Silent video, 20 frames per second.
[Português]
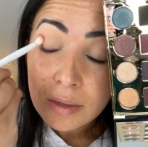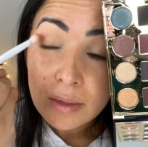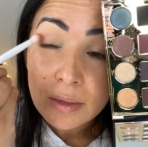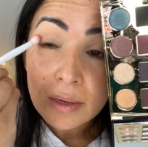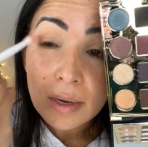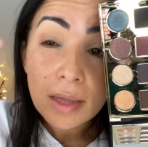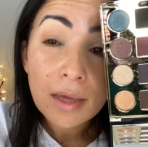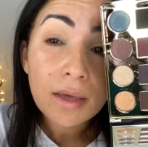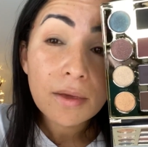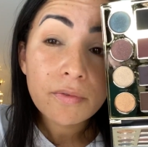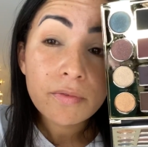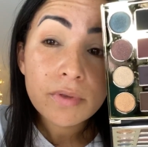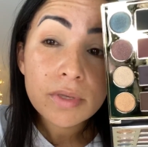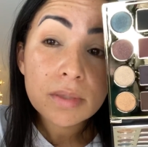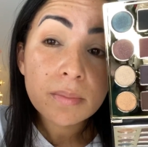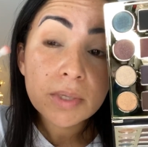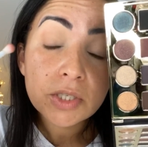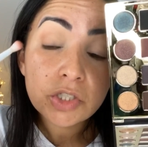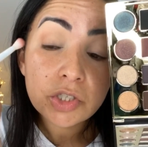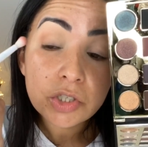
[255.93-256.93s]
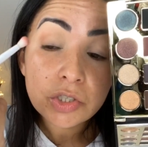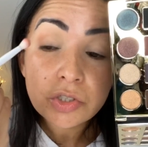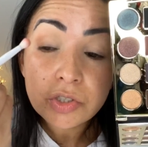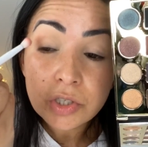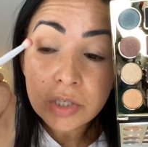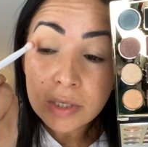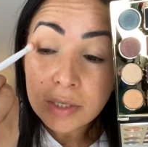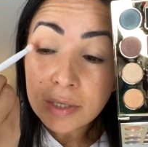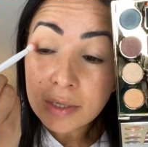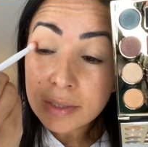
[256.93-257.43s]
leves
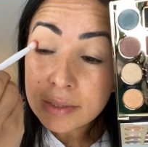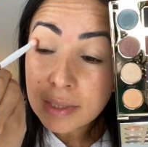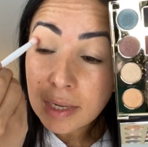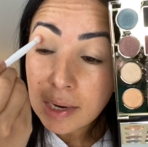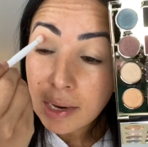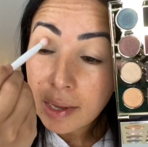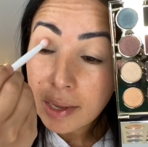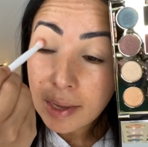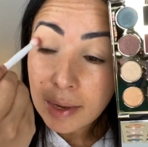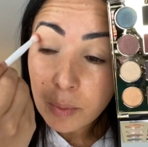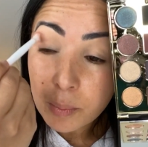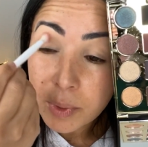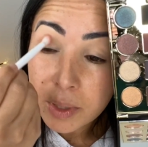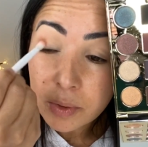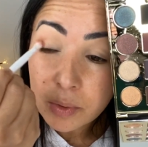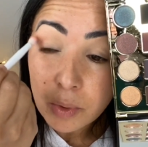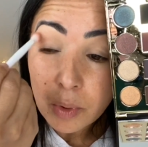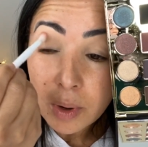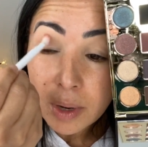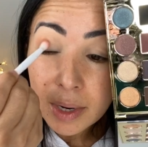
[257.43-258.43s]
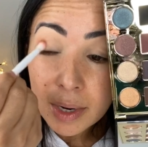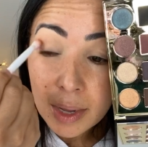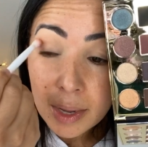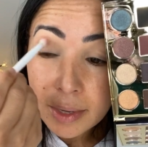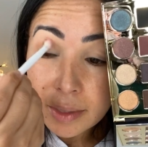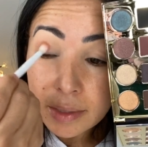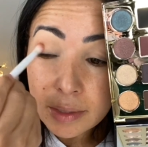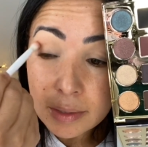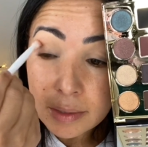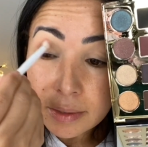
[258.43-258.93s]
batidinhas, ela é uma cor
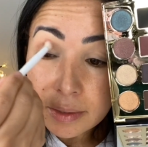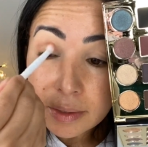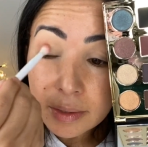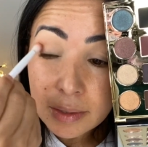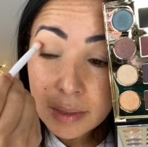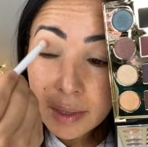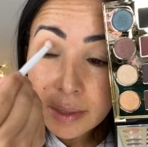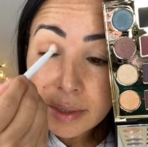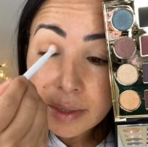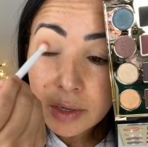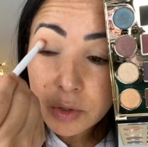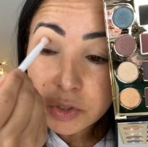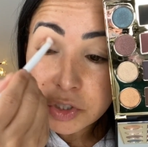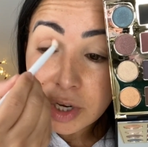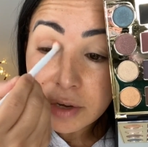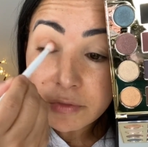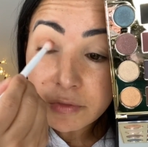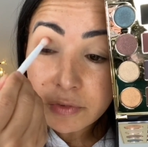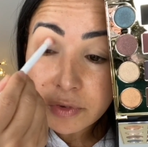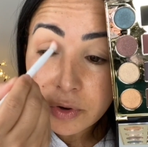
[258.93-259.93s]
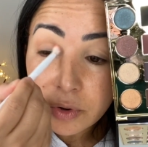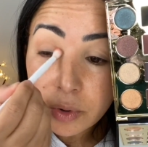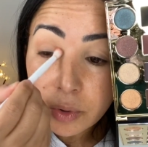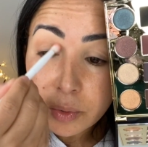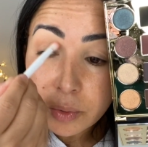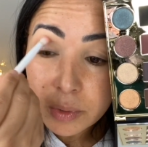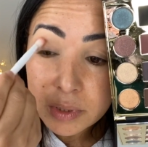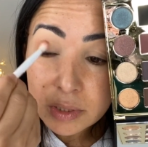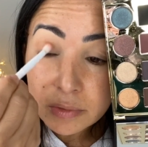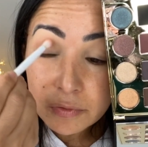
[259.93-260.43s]
clarinha e aqui eu já
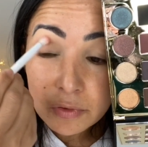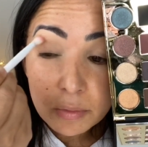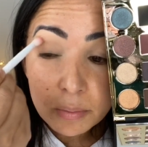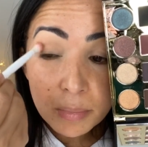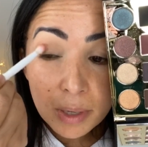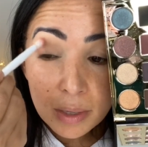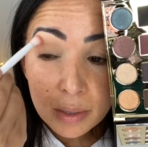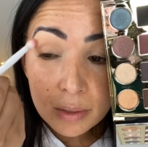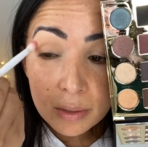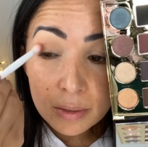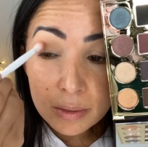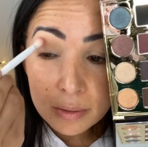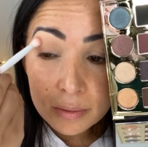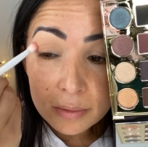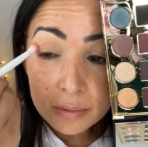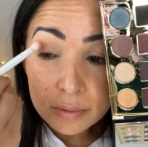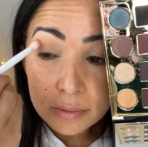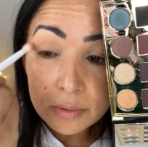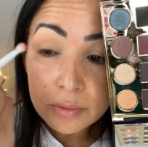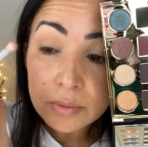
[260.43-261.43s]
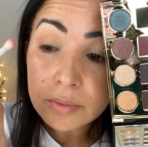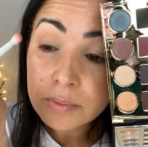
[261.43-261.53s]
vou esfumando.